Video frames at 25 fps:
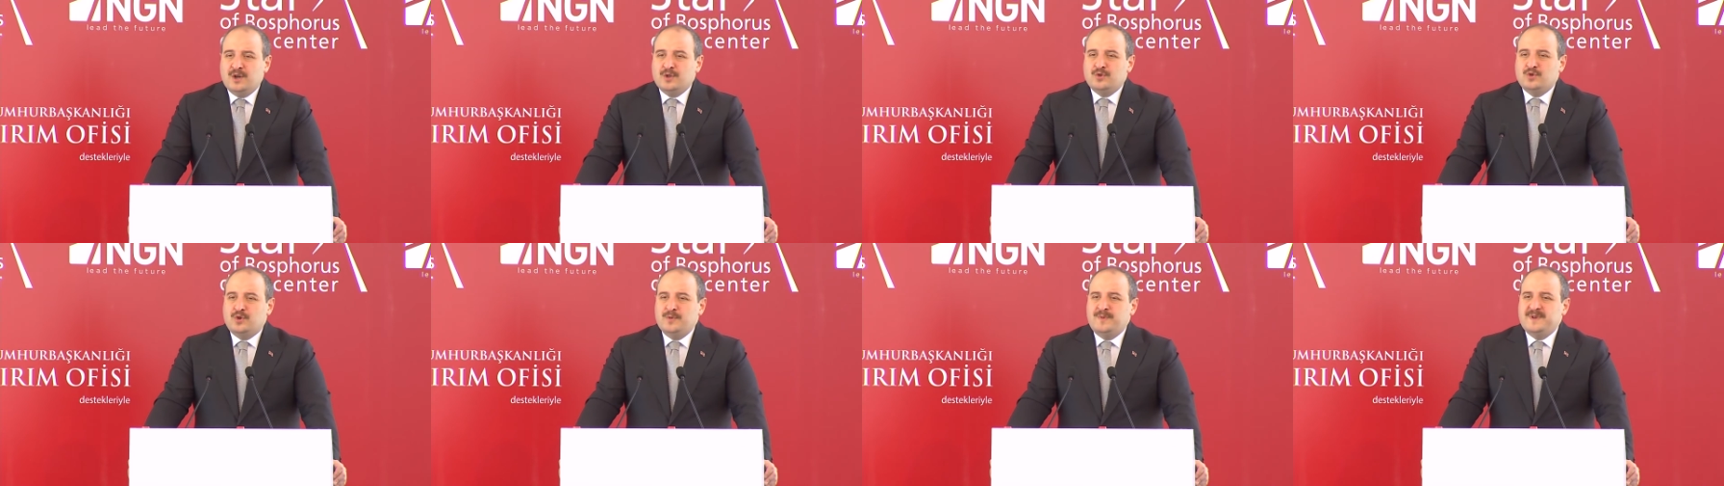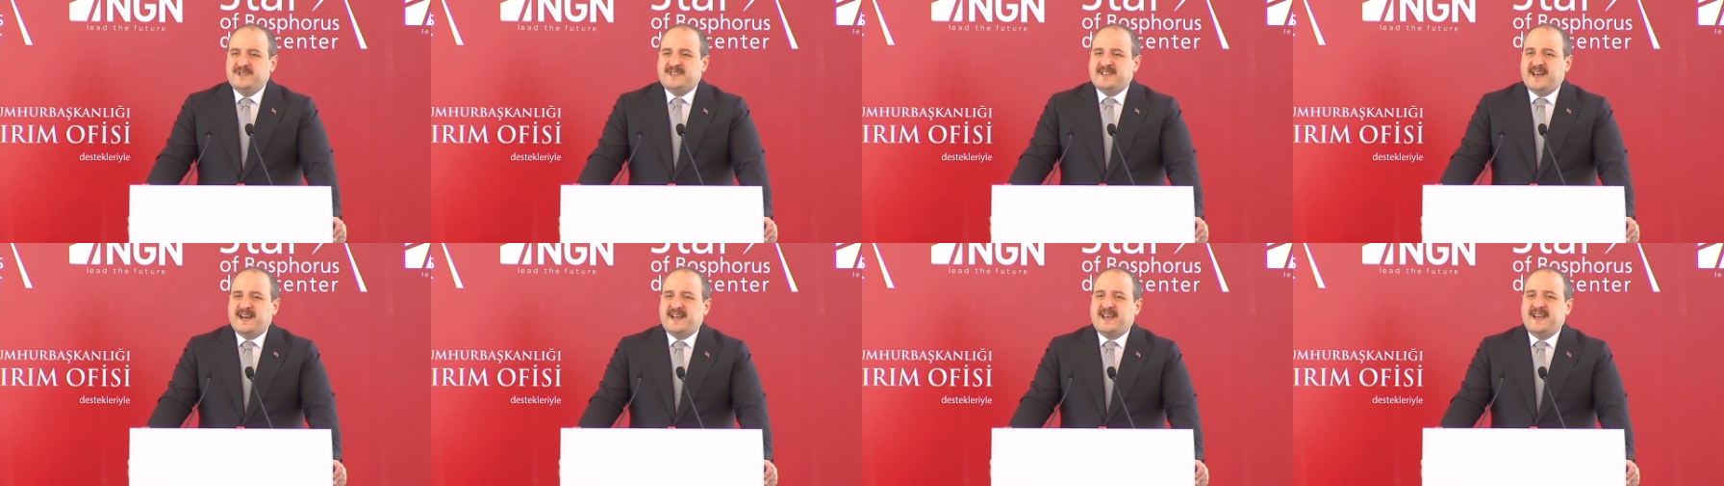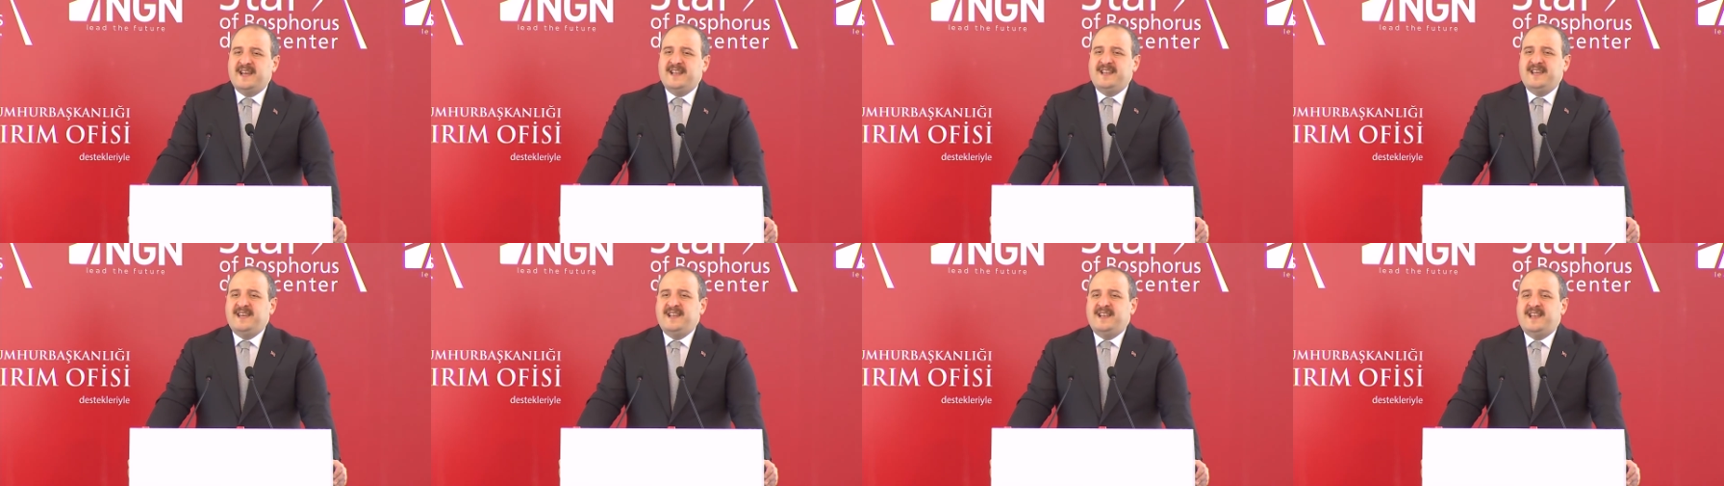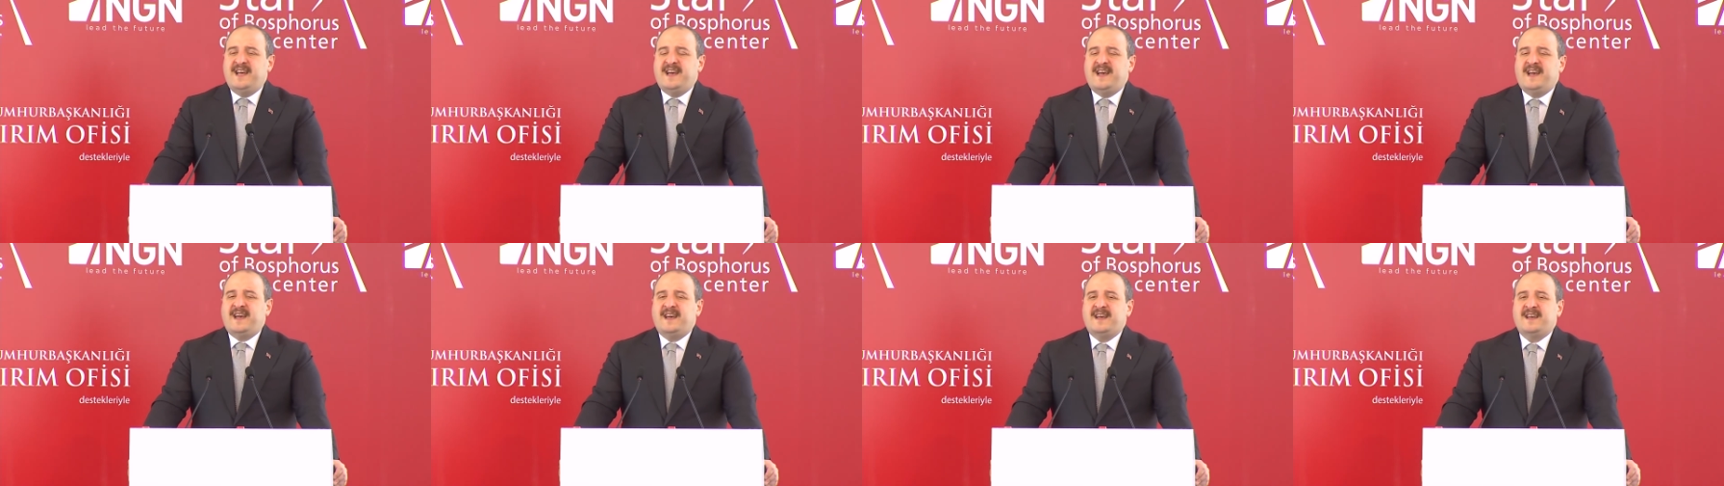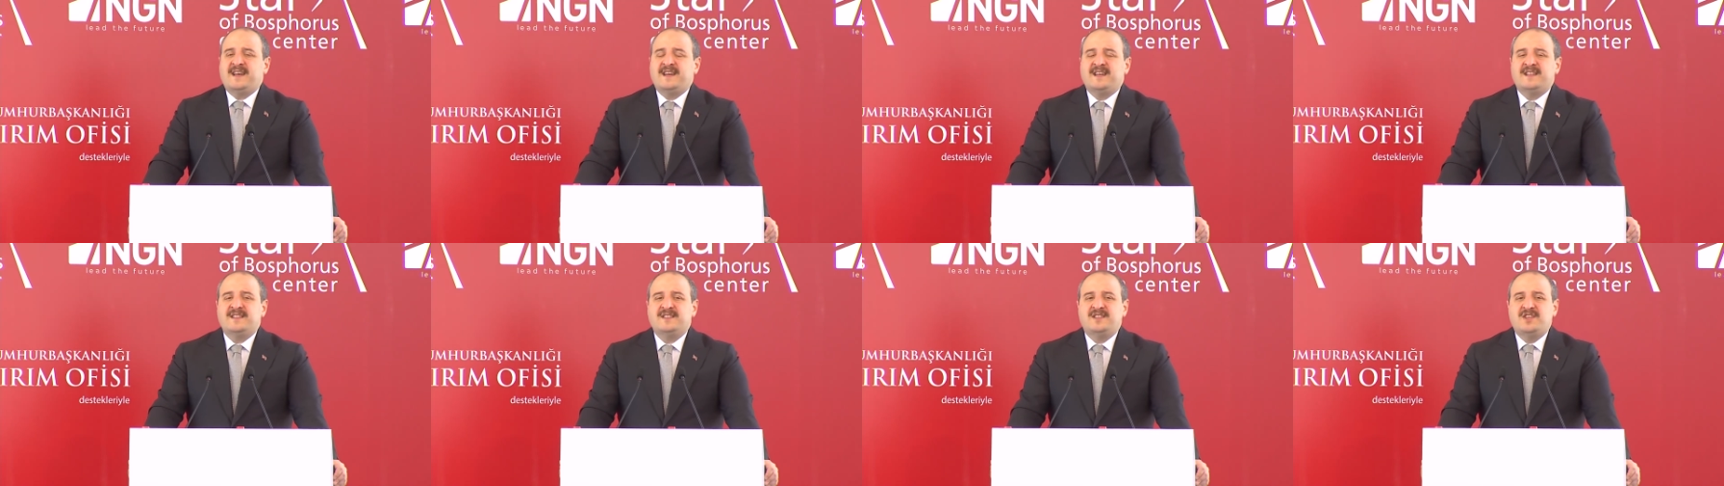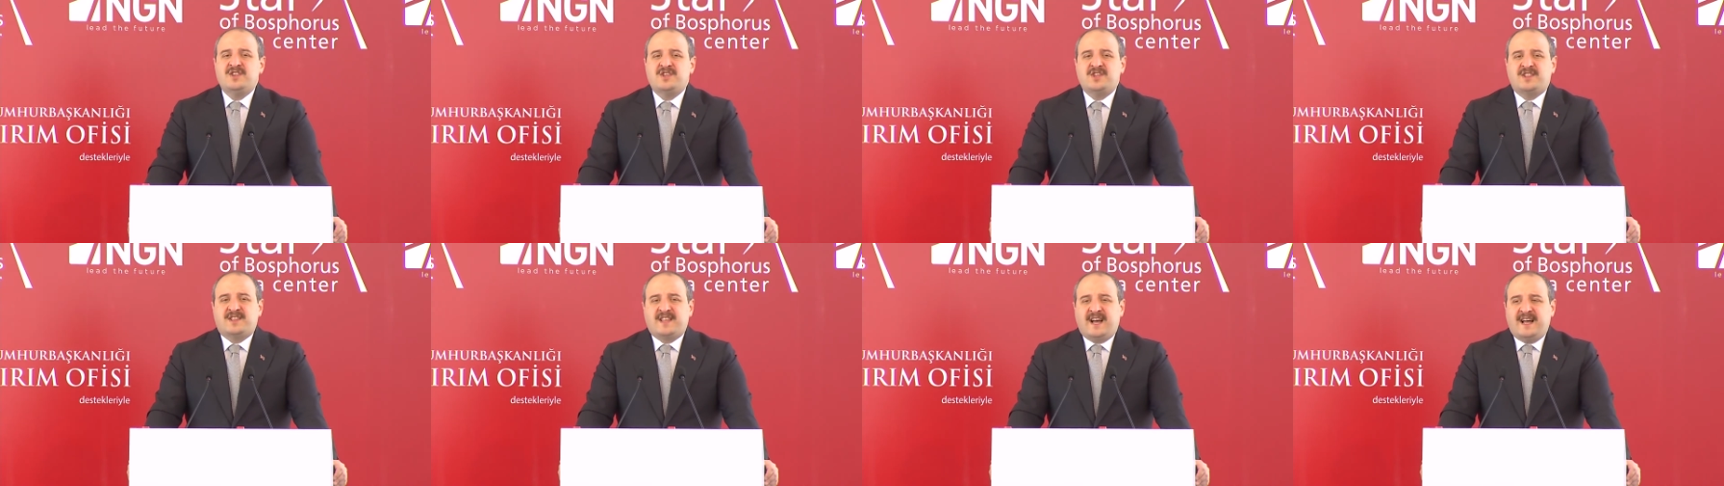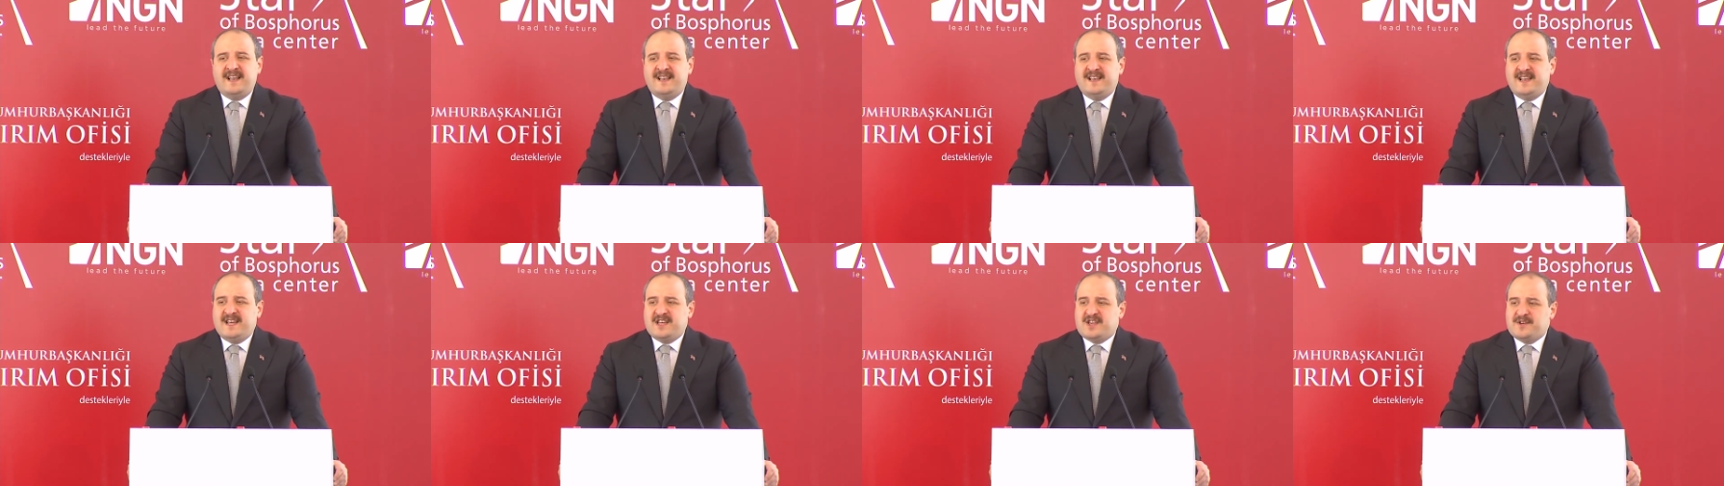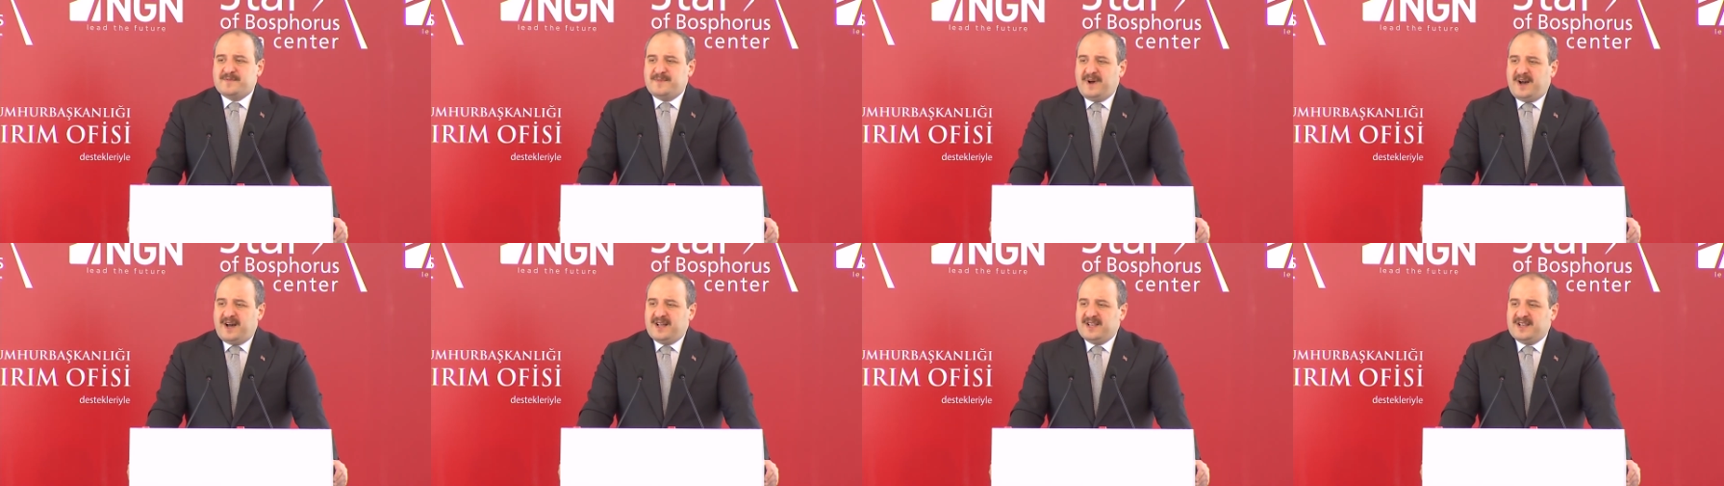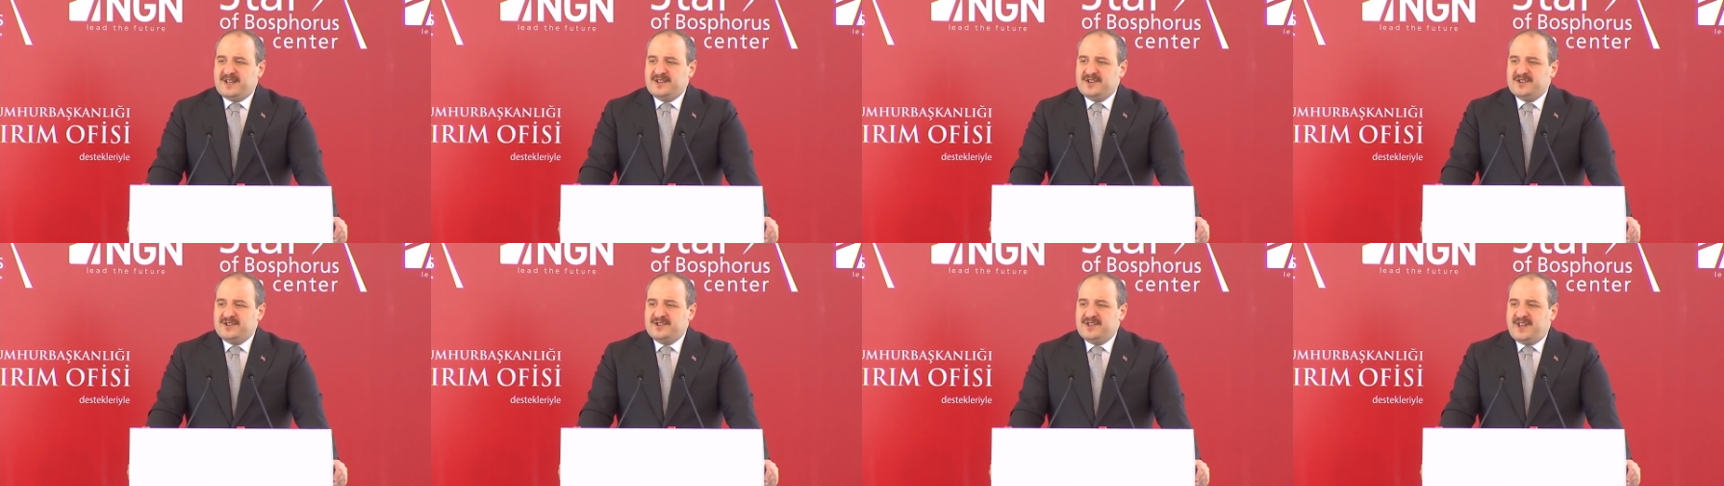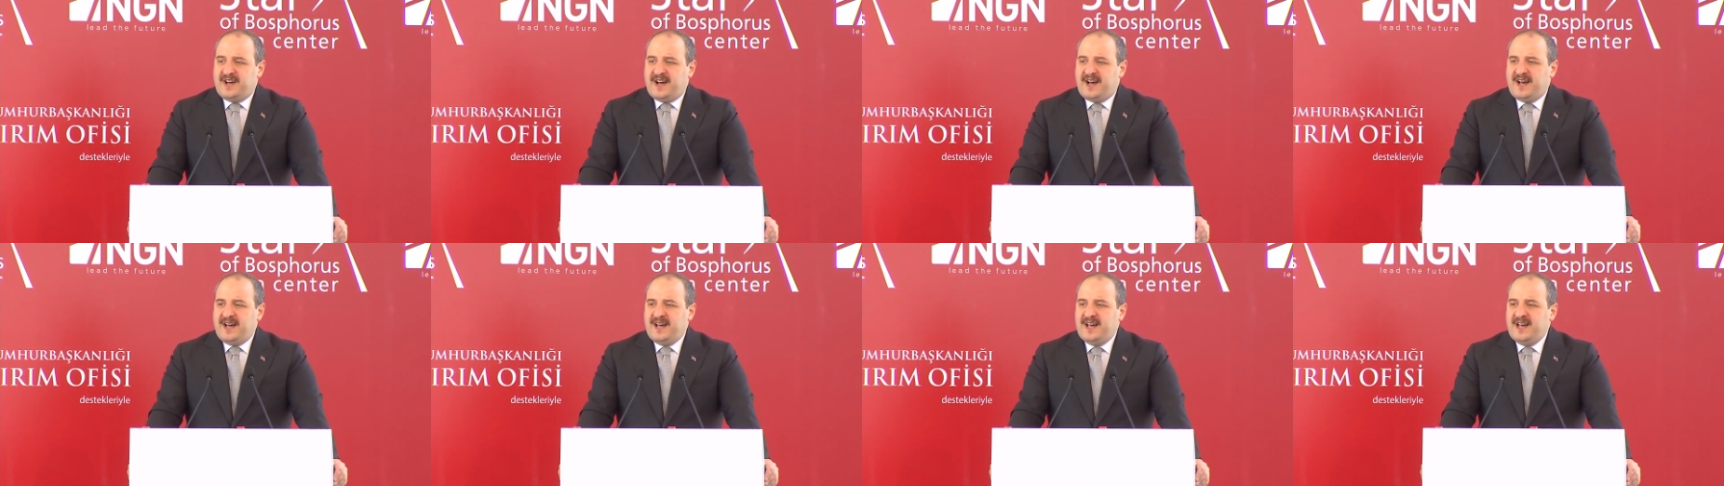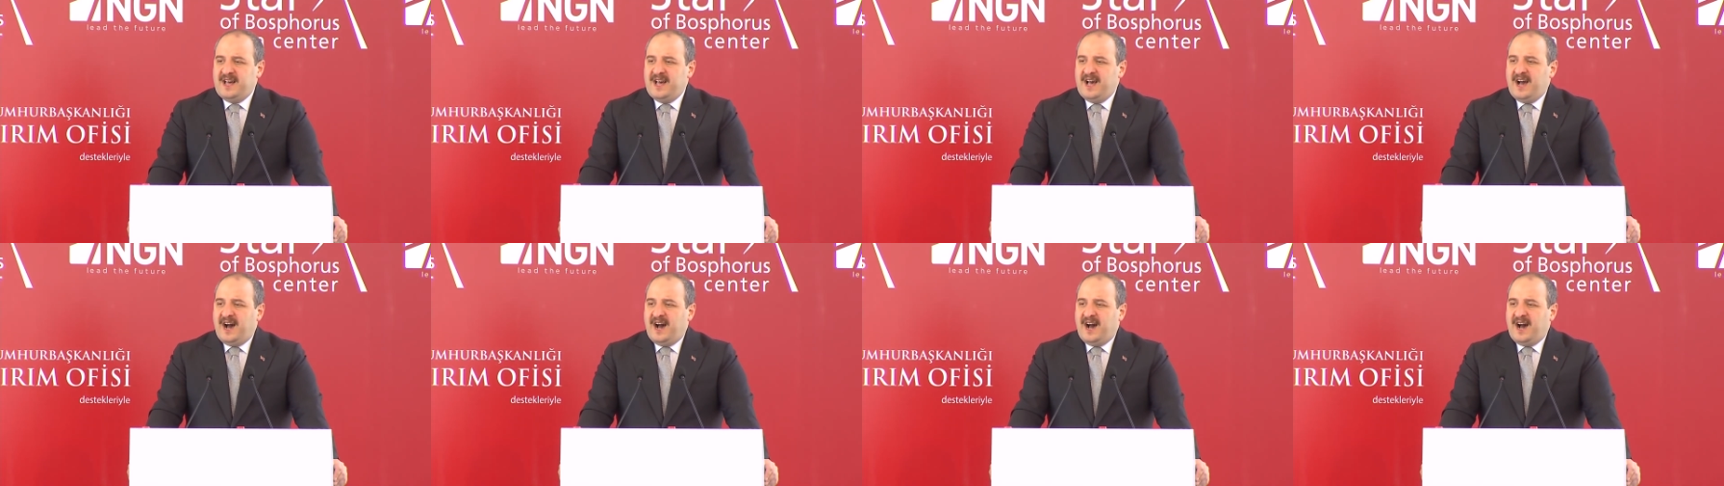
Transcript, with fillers: TÜBİTAK eliyle dijitalleşme alanında